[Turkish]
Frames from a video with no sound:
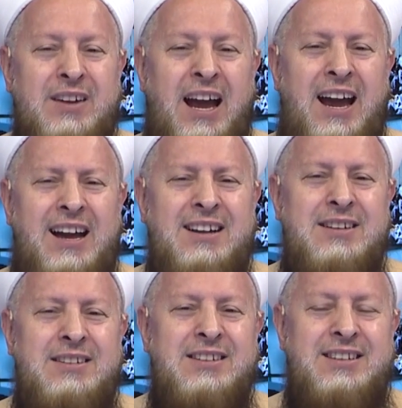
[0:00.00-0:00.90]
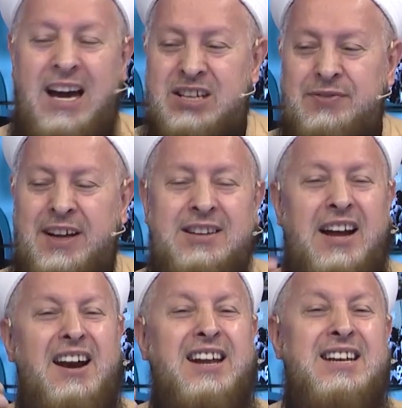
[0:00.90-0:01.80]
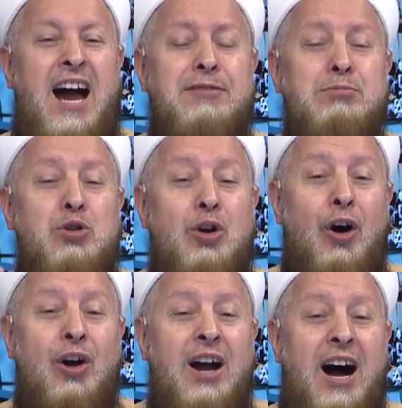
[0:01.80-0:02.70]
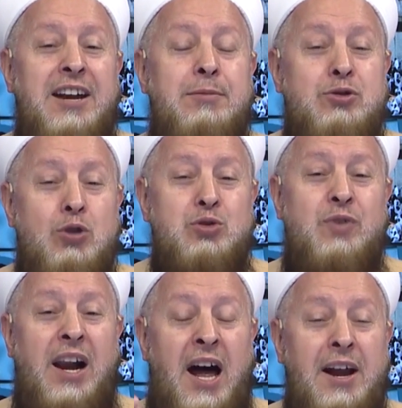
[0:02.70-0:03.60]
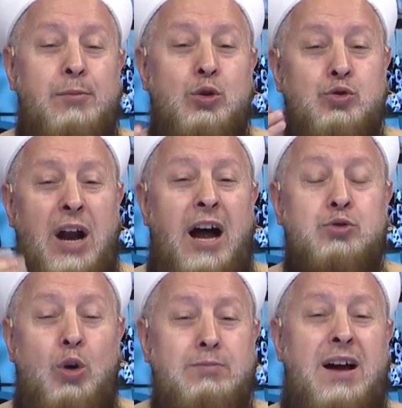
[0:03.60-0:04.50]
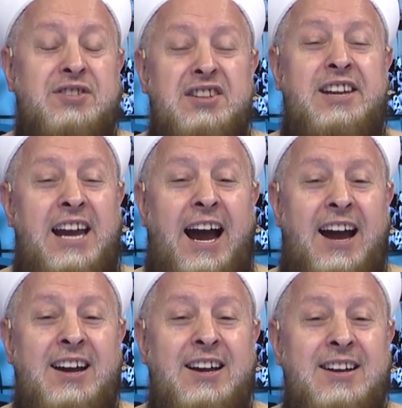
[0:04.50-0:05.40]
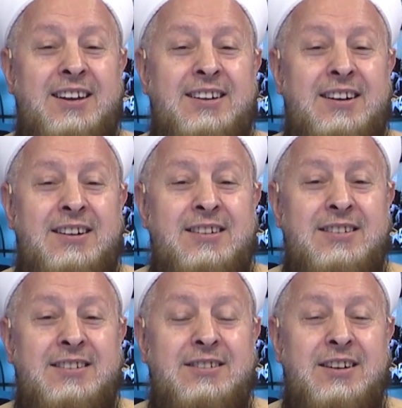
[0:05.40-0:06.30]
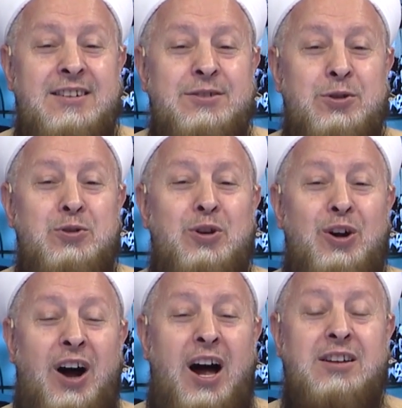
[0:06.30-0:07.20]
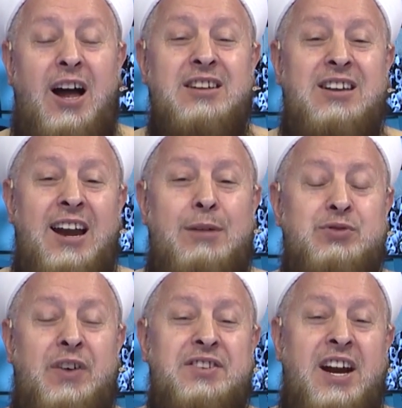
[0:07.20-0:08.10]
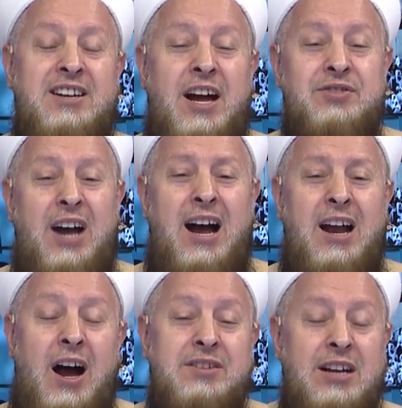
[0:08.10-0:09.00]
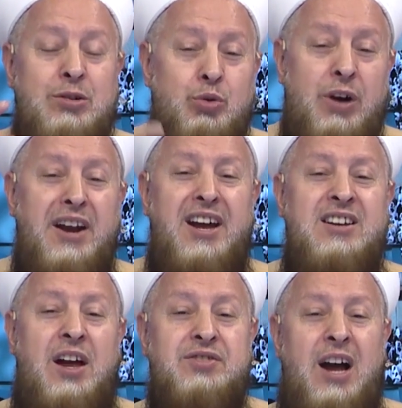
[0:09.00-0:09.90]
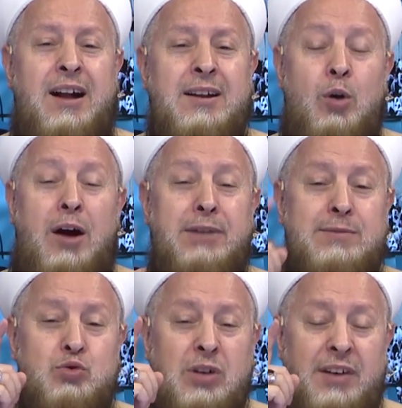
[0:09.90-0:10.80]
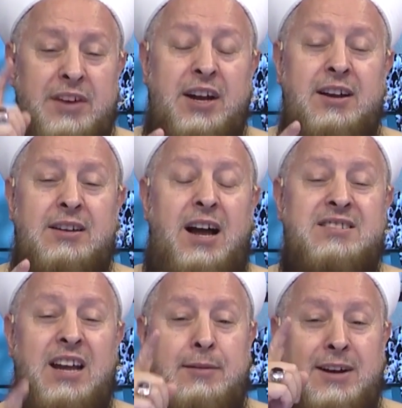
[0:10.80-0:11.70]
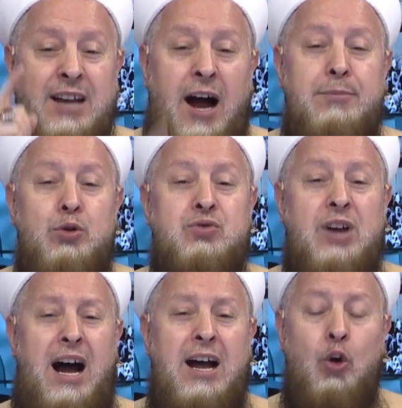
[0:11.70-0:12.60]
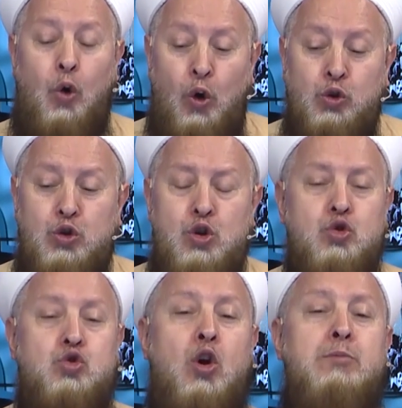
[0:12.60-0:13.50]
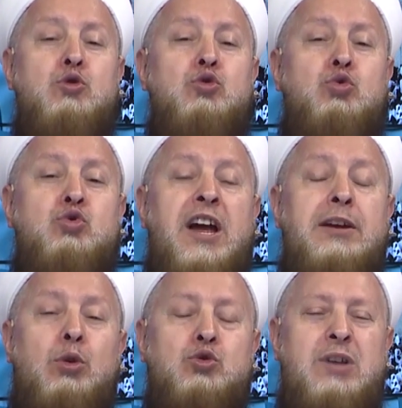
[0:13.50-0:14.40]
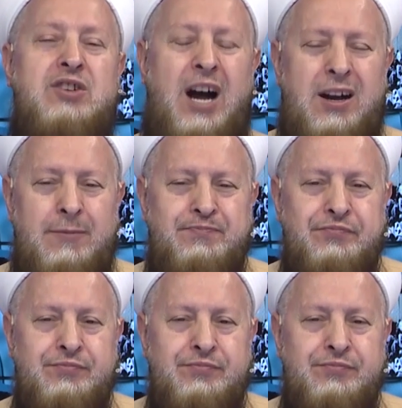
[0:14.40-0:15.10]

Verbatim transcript: He? Diğer sıfatlarına inanmıyor. Hani bir söz var anam olsun ağzı olmasın diye. Çünkü Allah'ın kelam sıfatına inansa, Hazreti Kur'an'a inansa, Muhammed Mustafa sallallahu aleyhi ve selleme tabi olsa onun sömürü düzeni bozulacak.